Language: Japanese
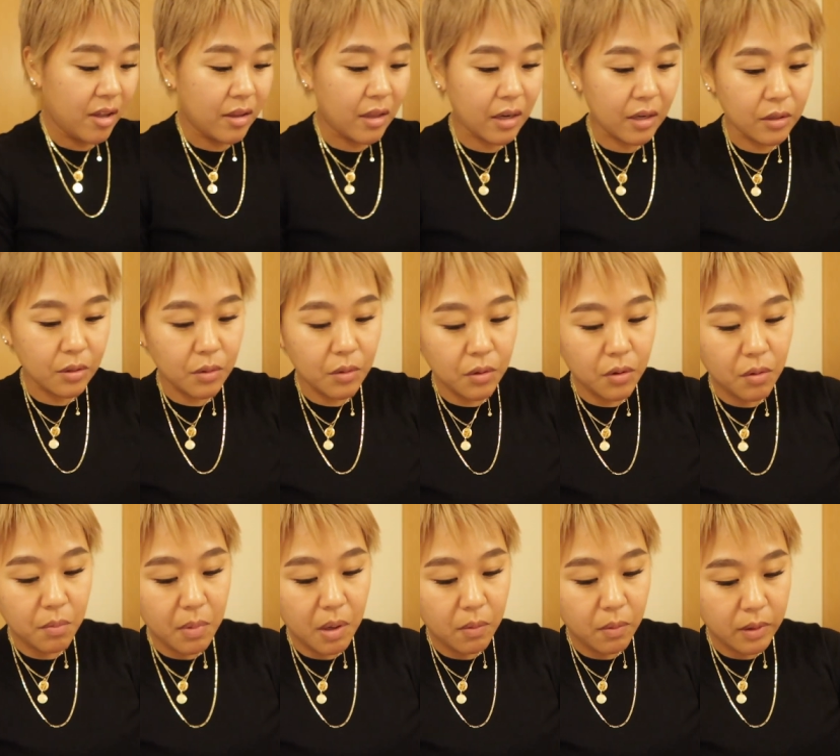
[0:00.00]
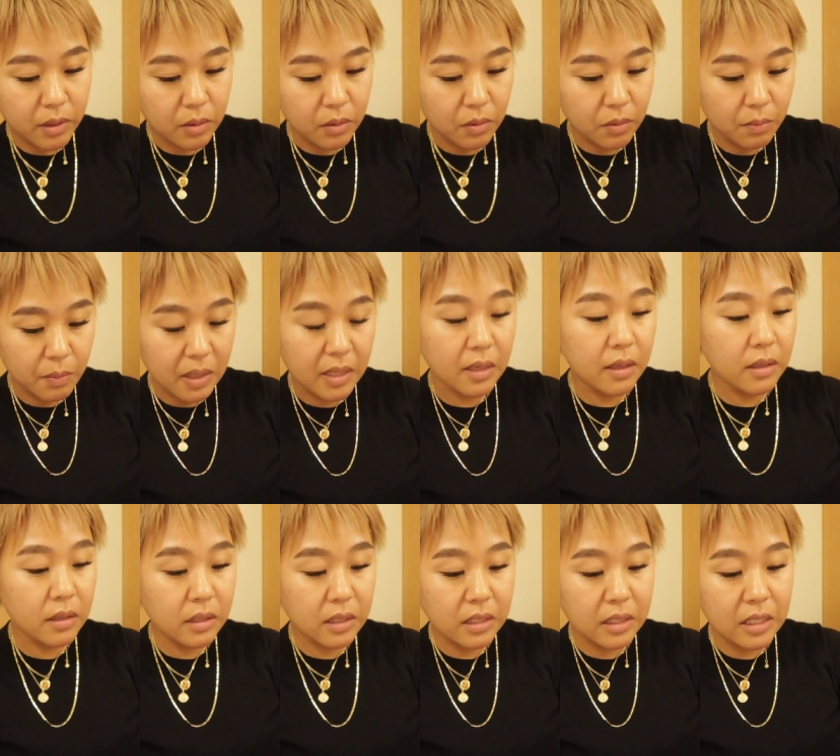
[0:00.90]
なんかその4万はそのま
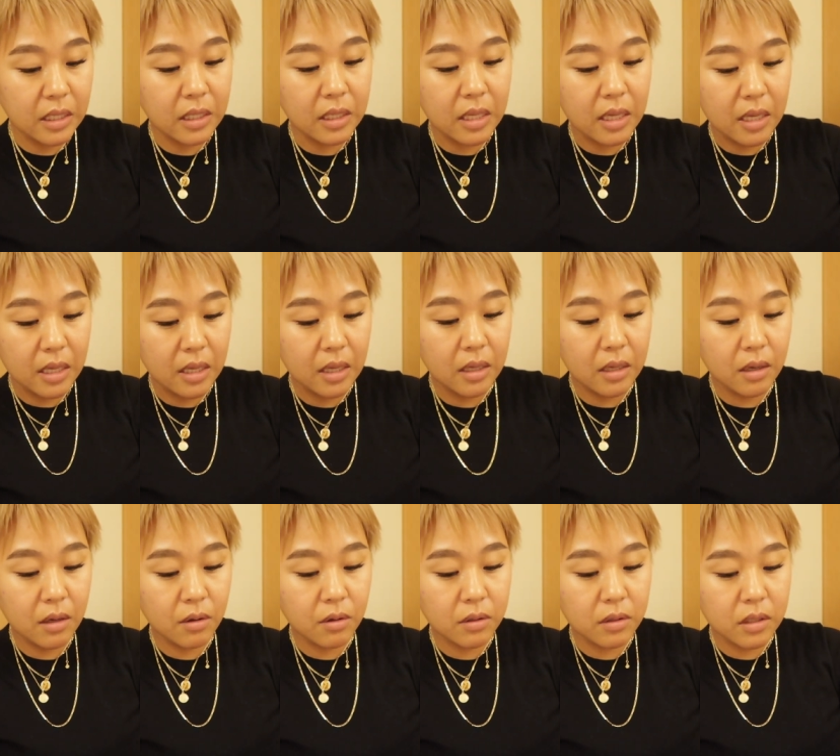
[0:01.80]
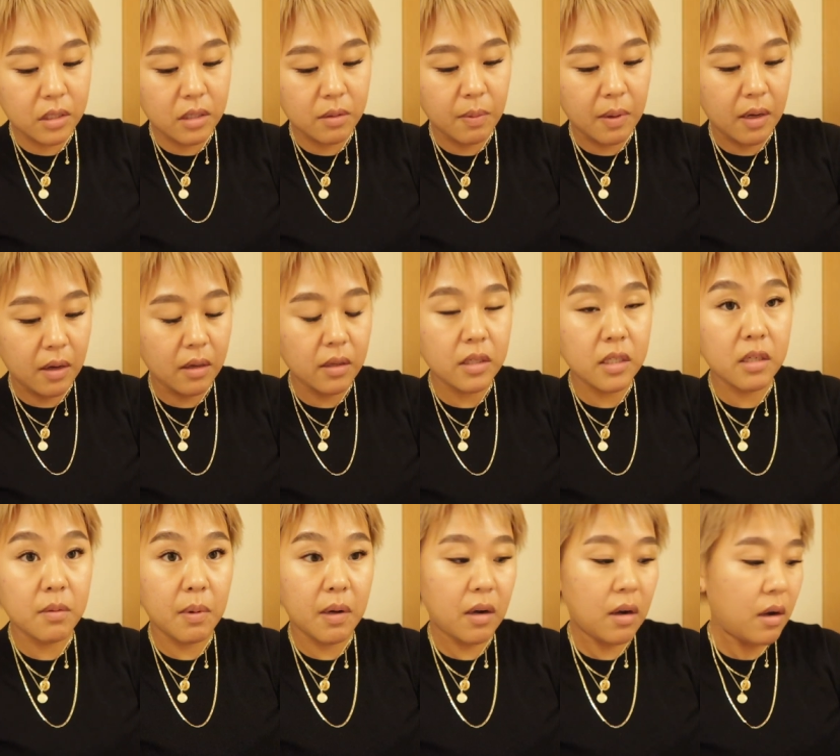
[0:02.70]
あシティ千葉
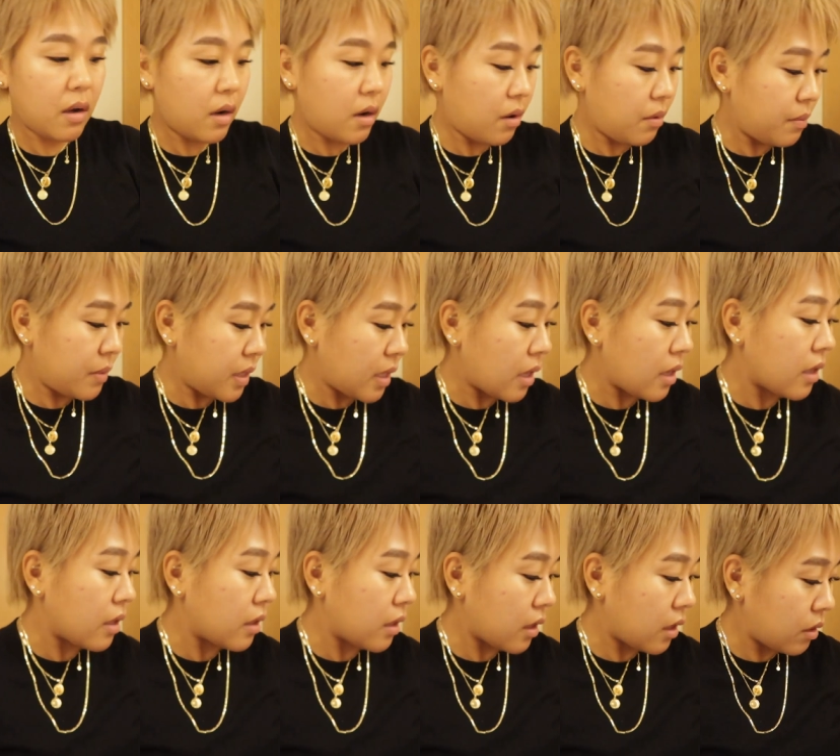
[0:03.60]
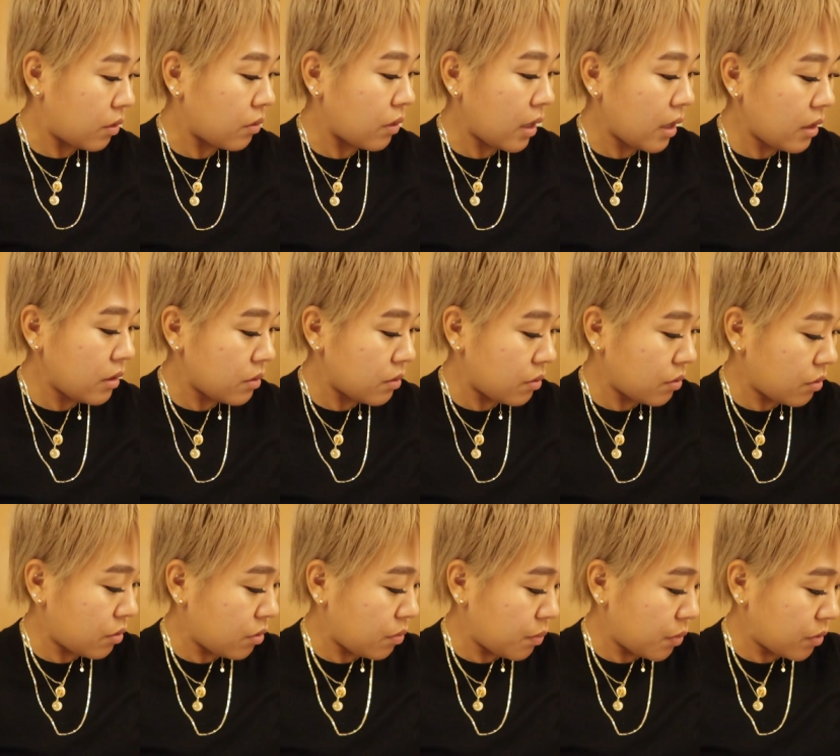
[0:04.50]
千葉が払うみたいなんだけどねその
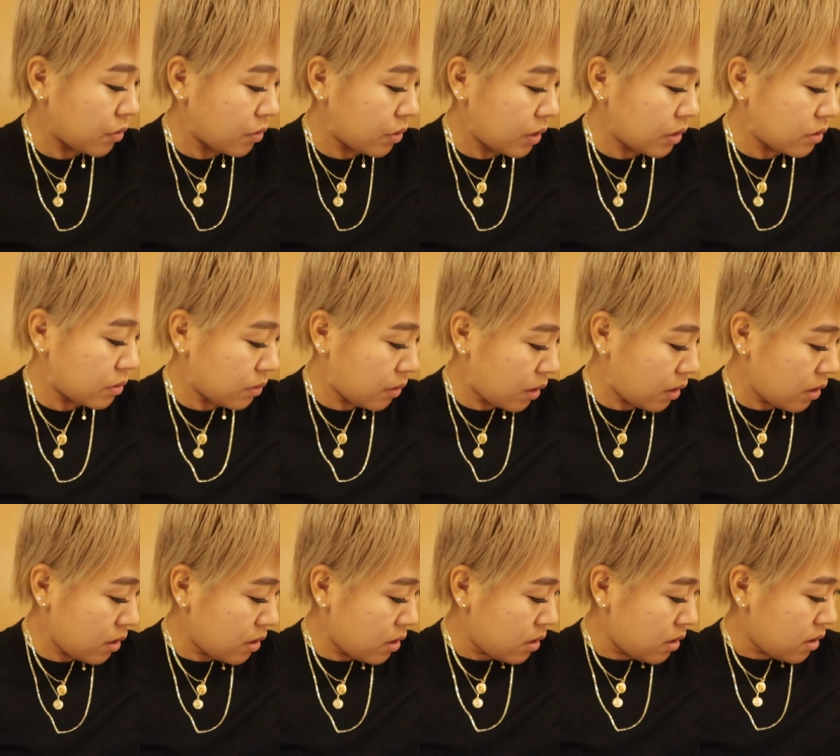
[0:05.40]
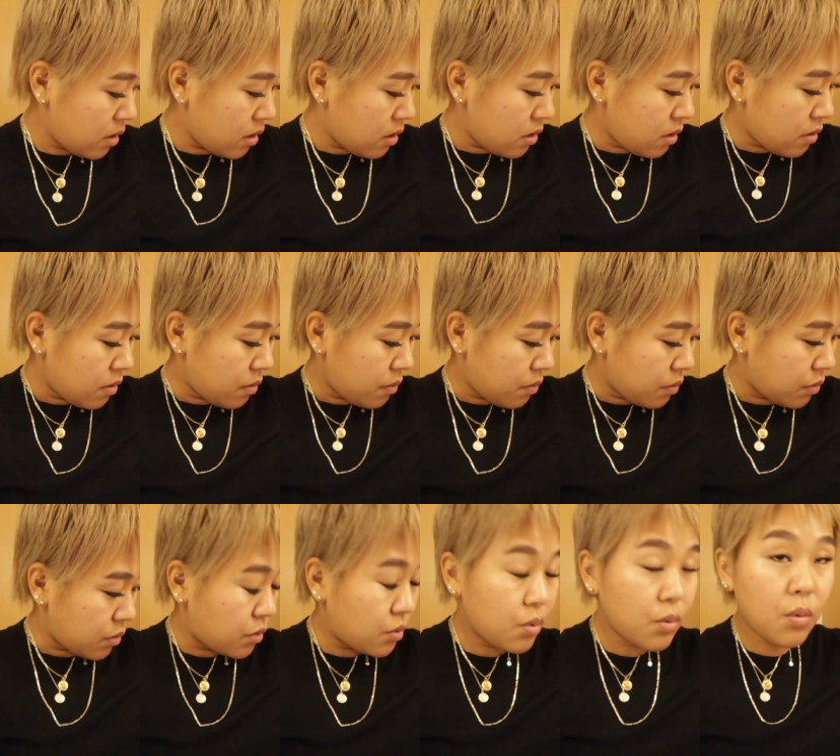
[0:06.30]
クーポンのやつは
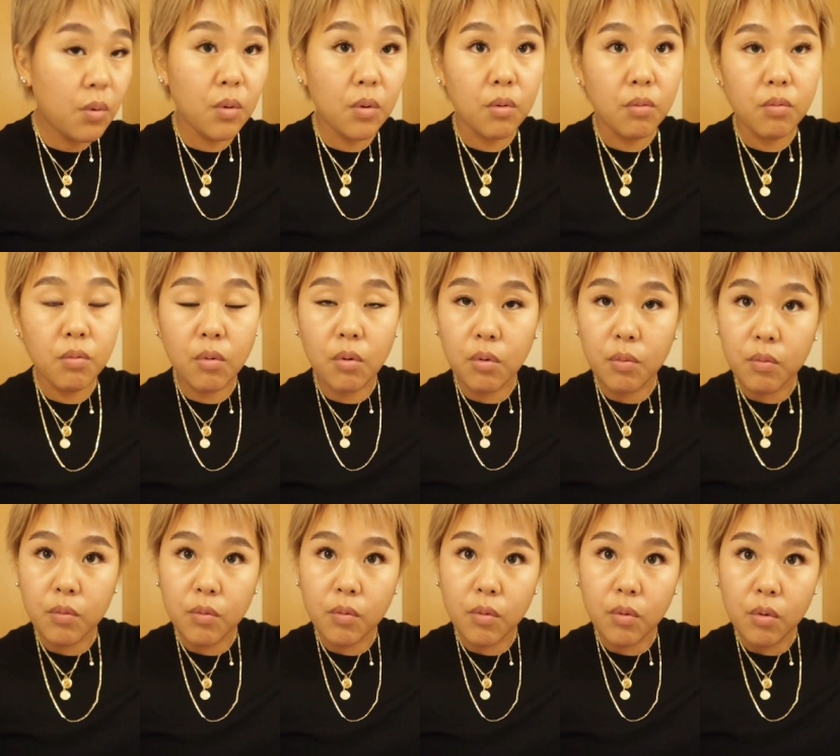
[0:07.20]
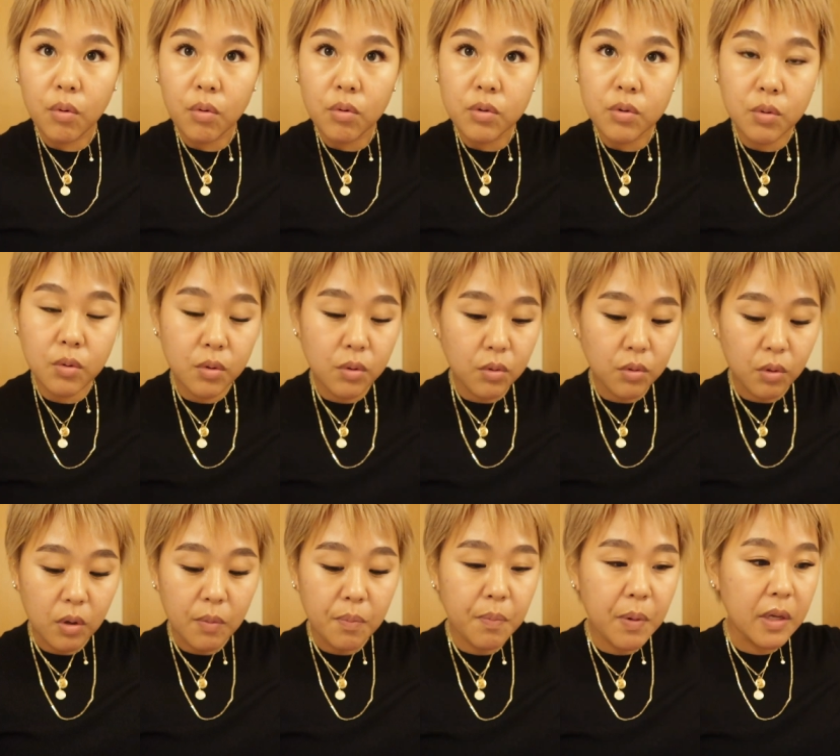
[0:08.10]
すごいなんかもうそういう
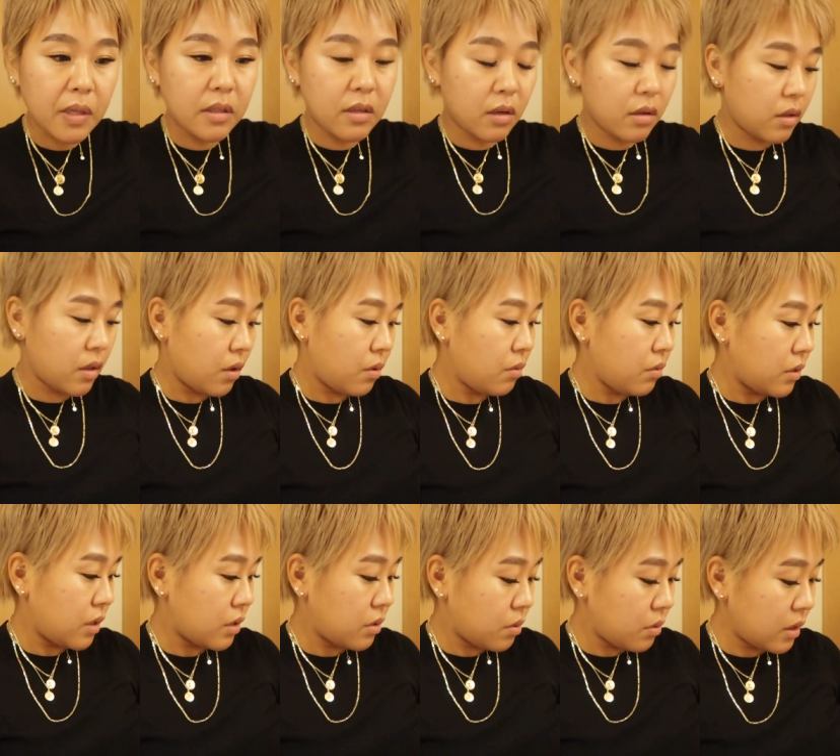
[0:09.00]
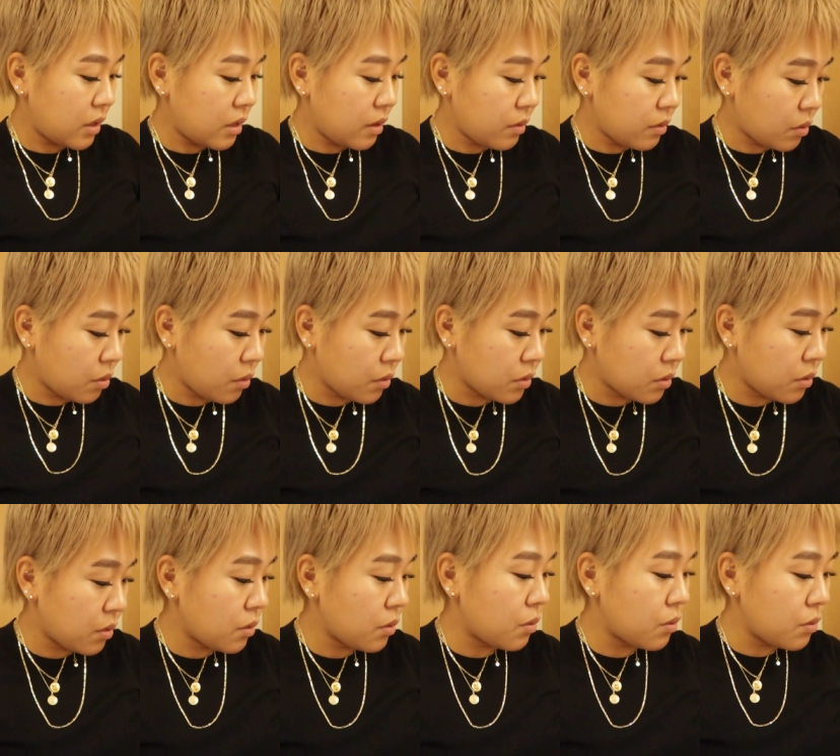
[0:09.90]
のいっぱい使ったよでそれと
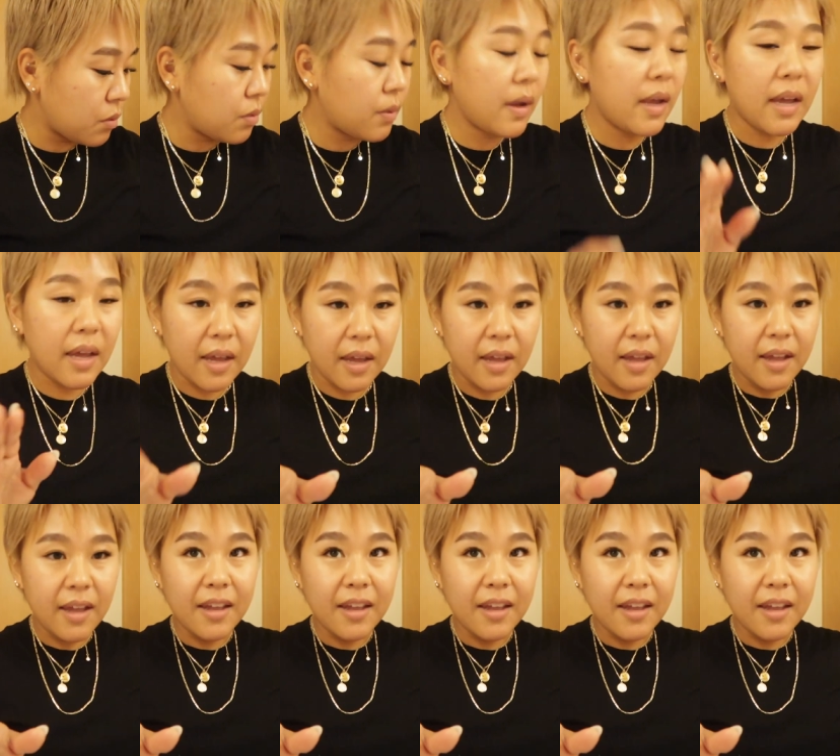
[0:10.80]
その上